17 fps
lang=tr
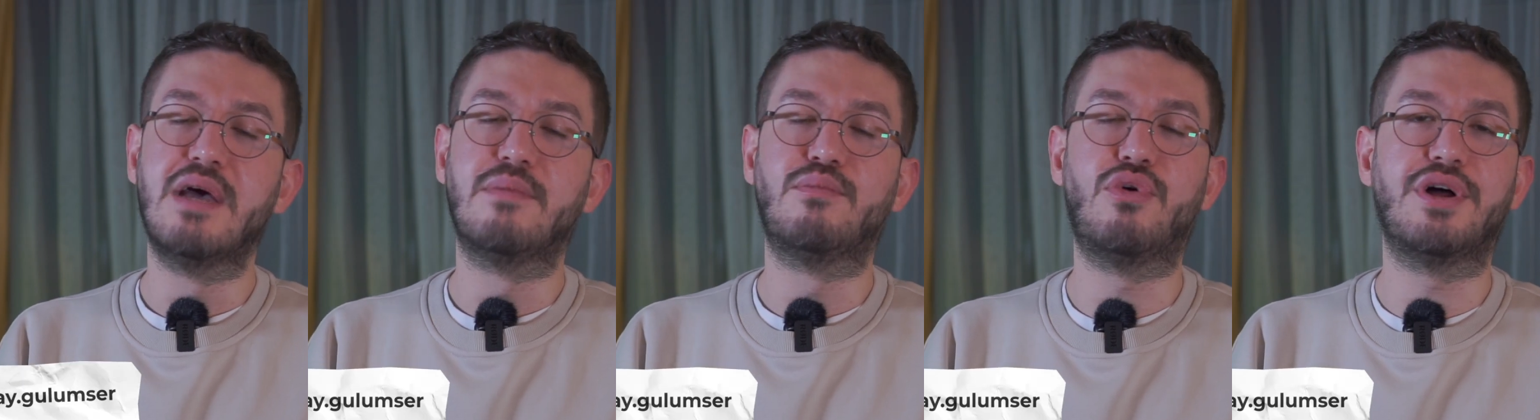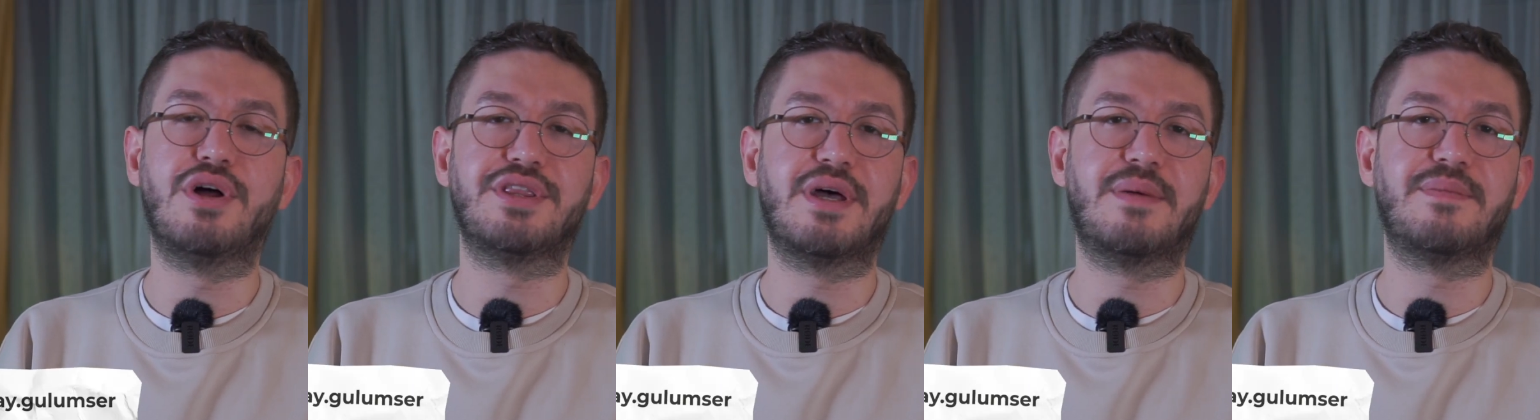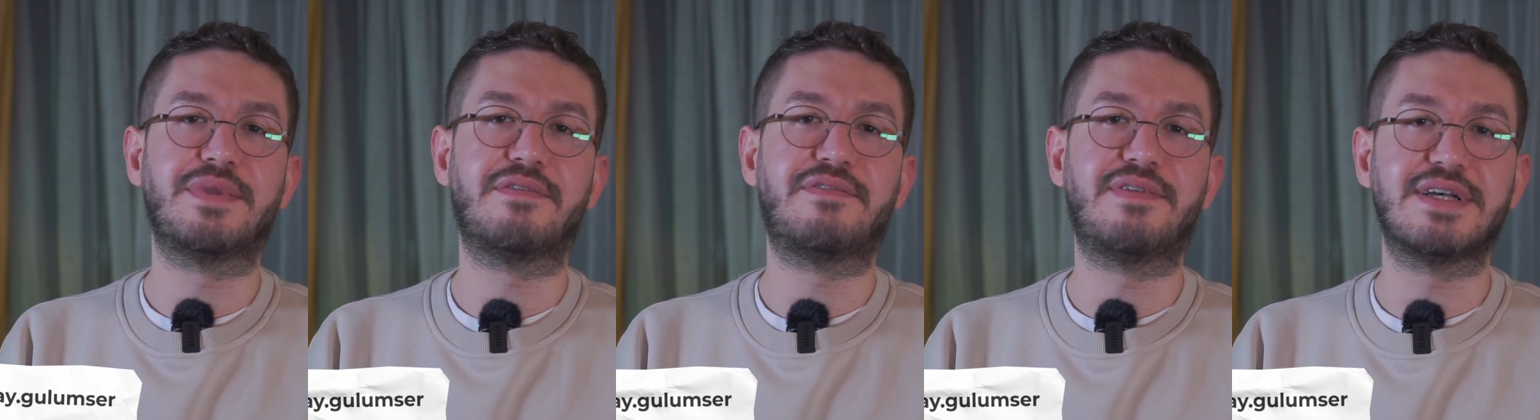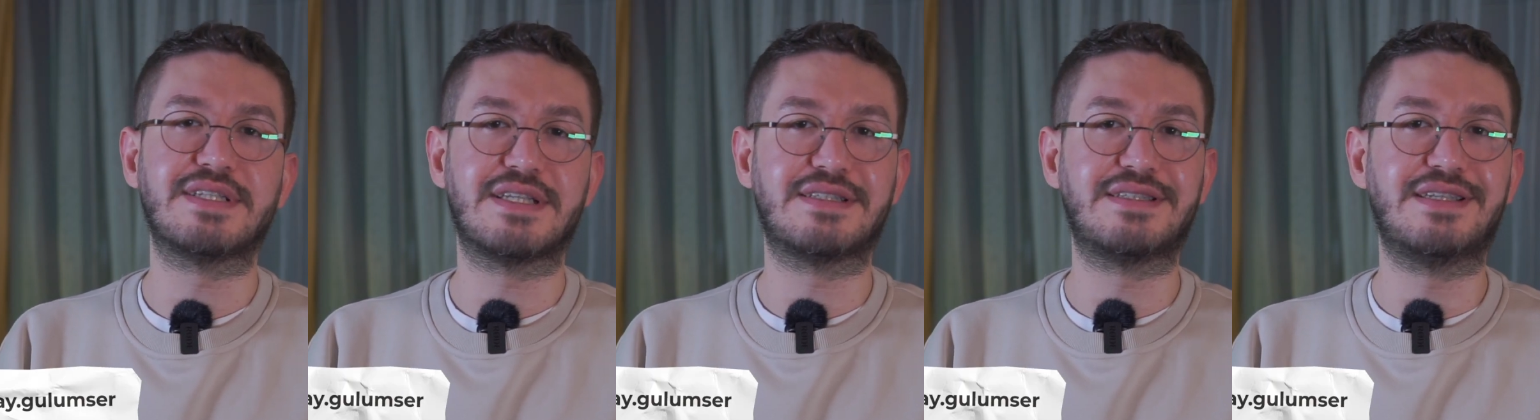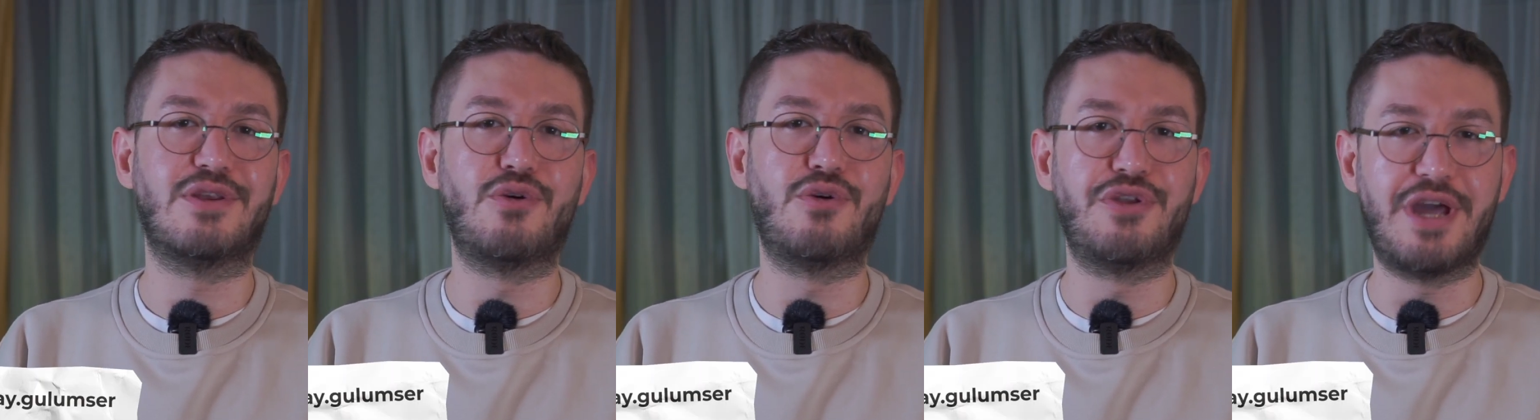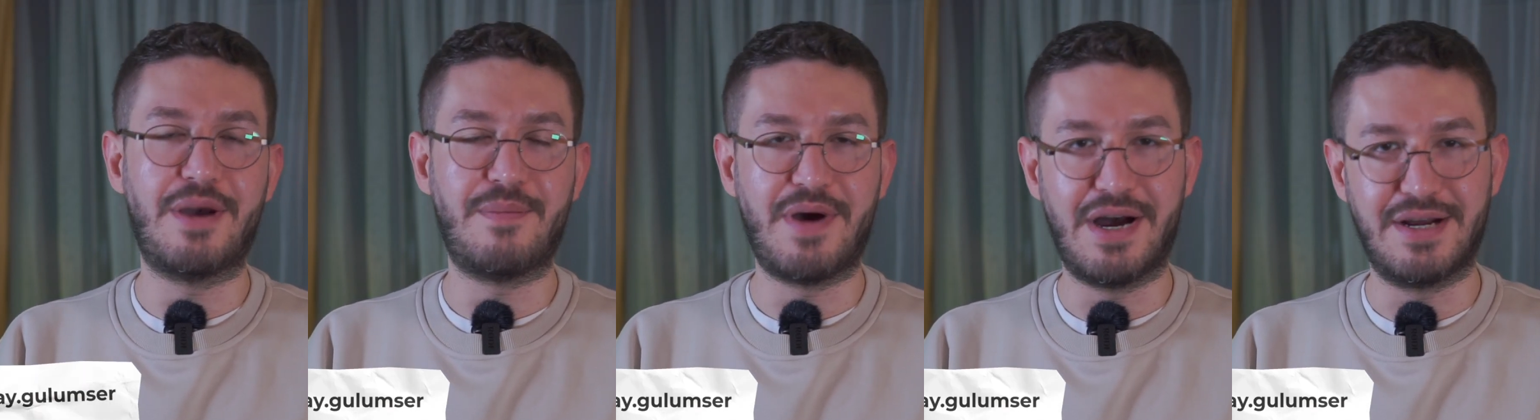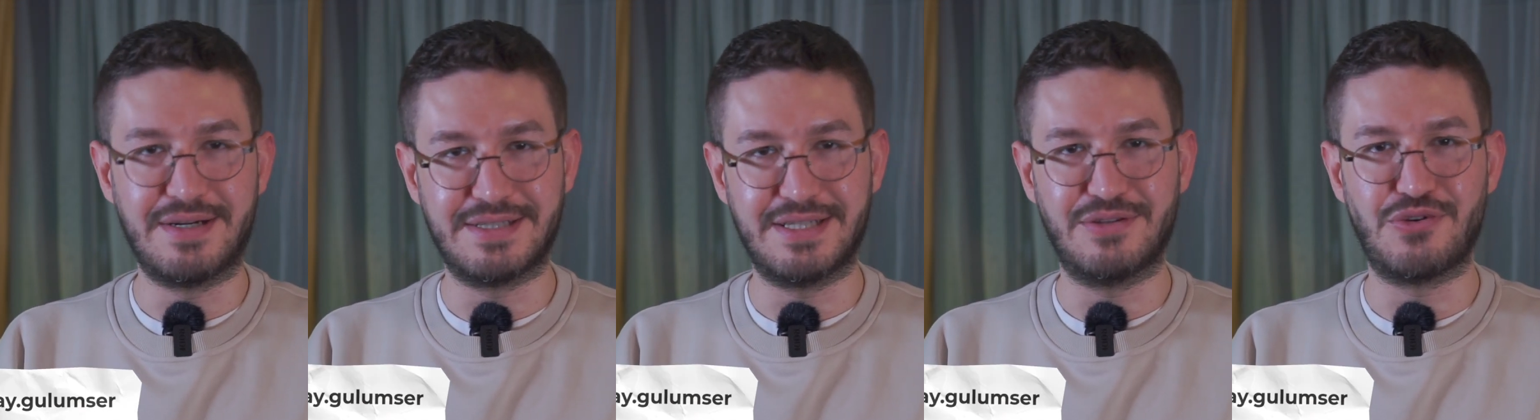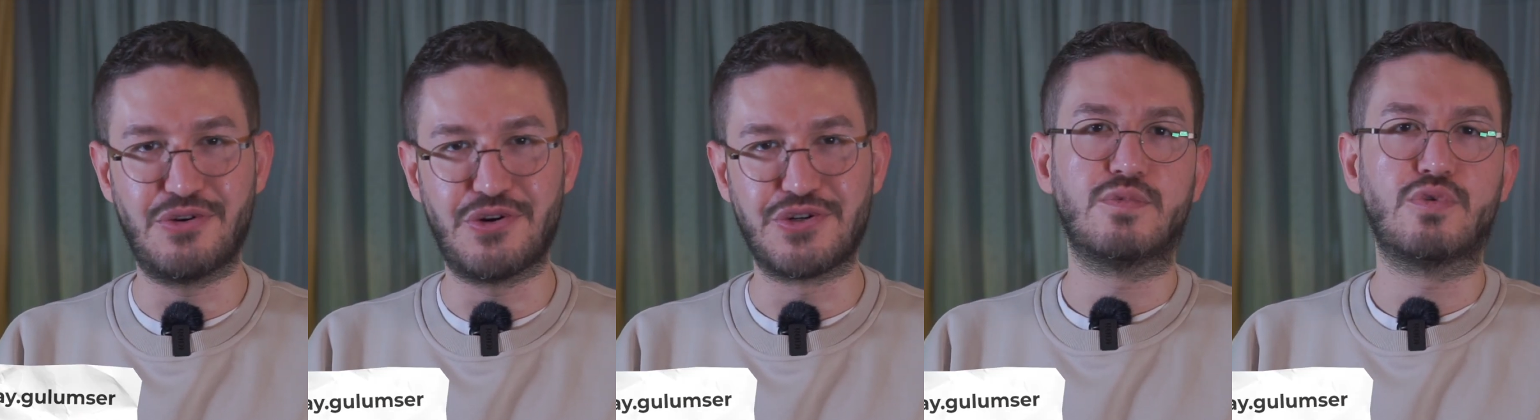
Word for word: bu anlamda fazlasıyla önem arz ediyor.